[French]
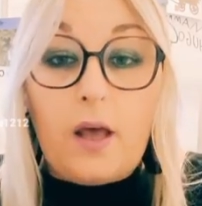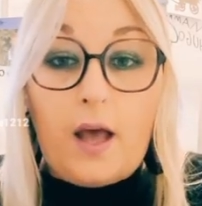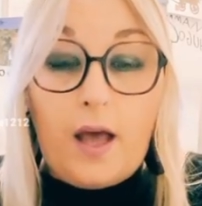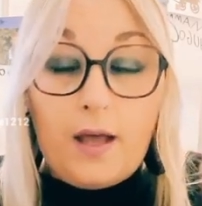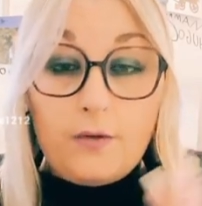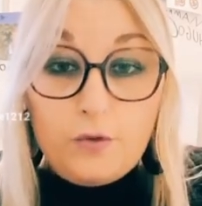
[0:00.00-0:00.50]

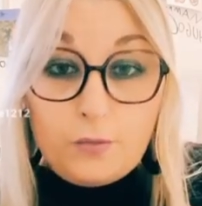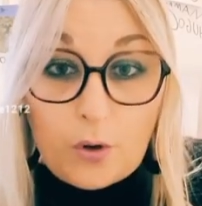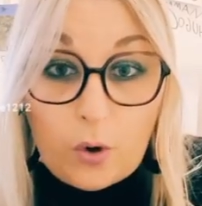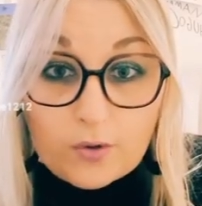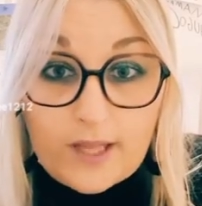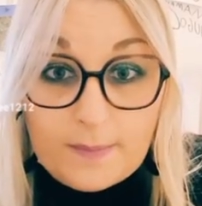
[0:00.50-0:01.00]
un
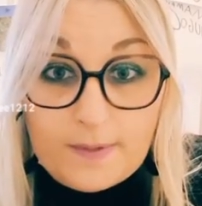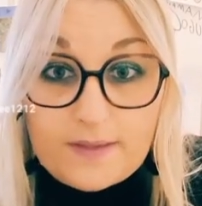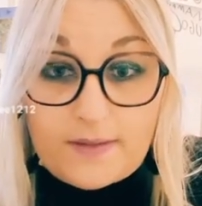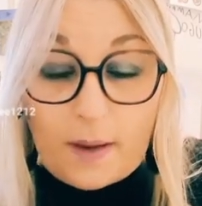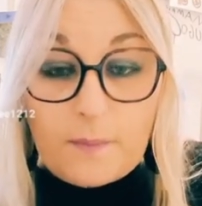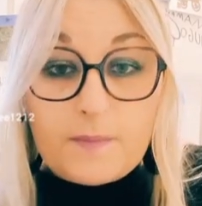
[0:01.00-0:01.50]
numéro
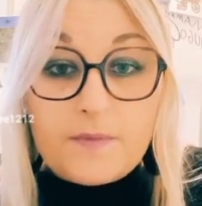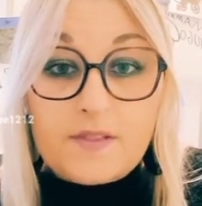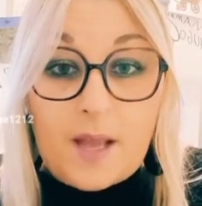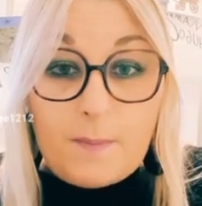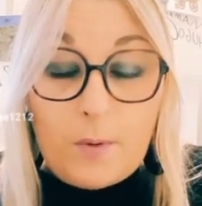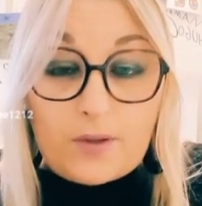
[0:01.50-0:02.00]
d'habitat,
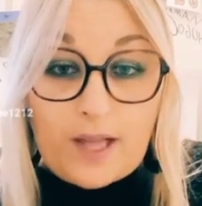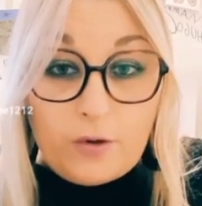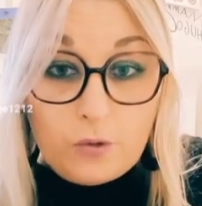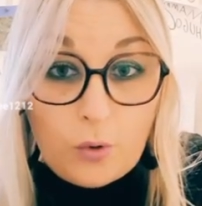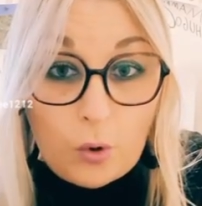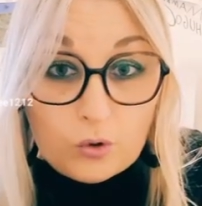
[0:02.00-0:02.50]
ça peut être un
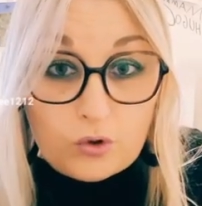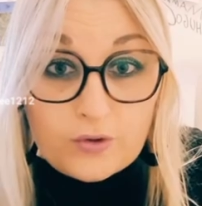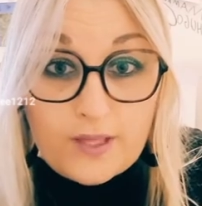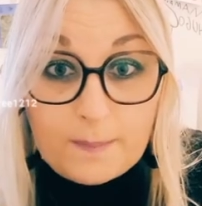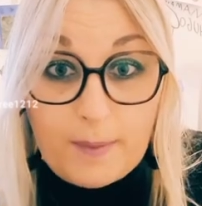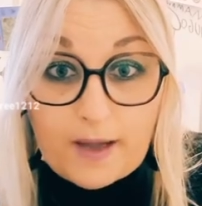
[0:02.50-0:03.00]
numéro de
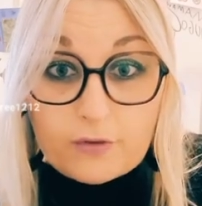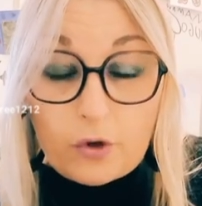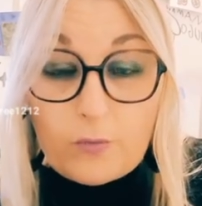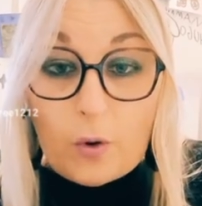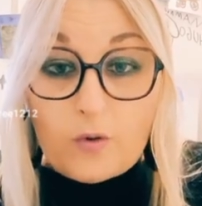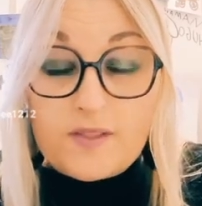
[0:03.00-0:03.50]

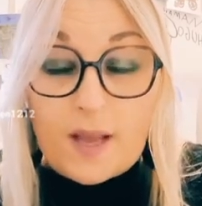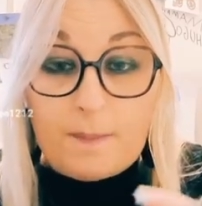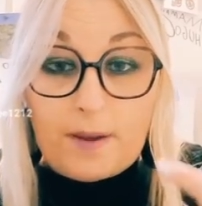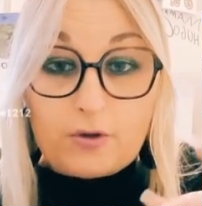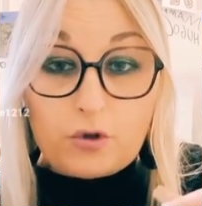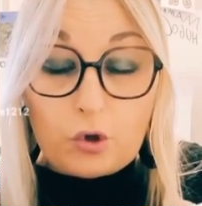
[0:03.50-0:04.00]
département, ça
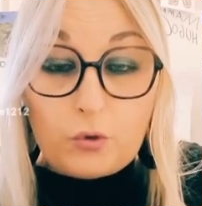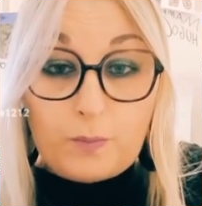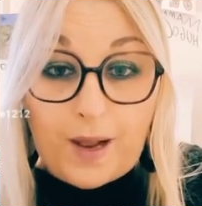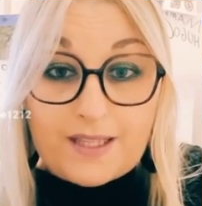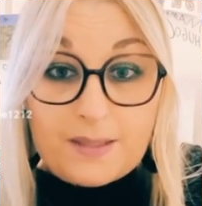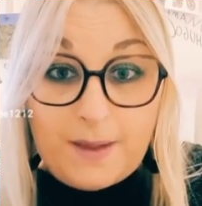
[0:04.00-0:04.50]
peut être sur une
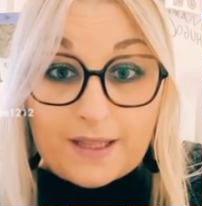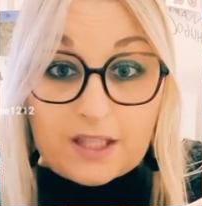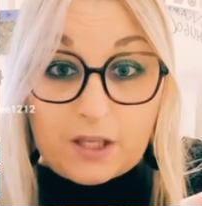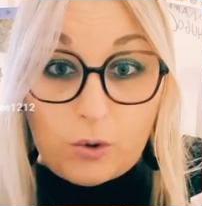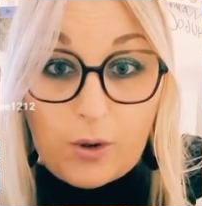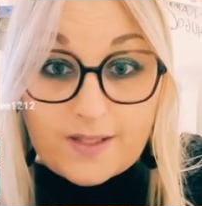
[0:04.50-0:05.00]
plaque
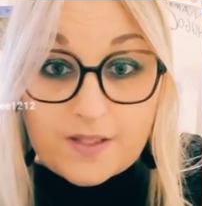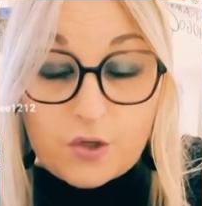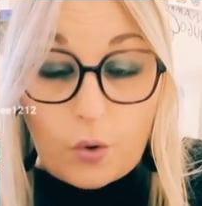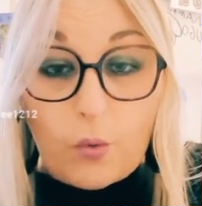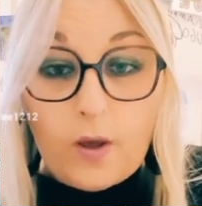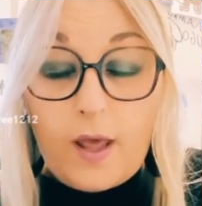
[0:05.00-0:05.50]

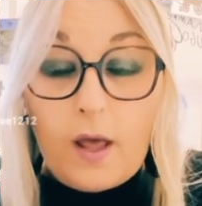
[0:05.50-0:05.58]
d'immatriculation,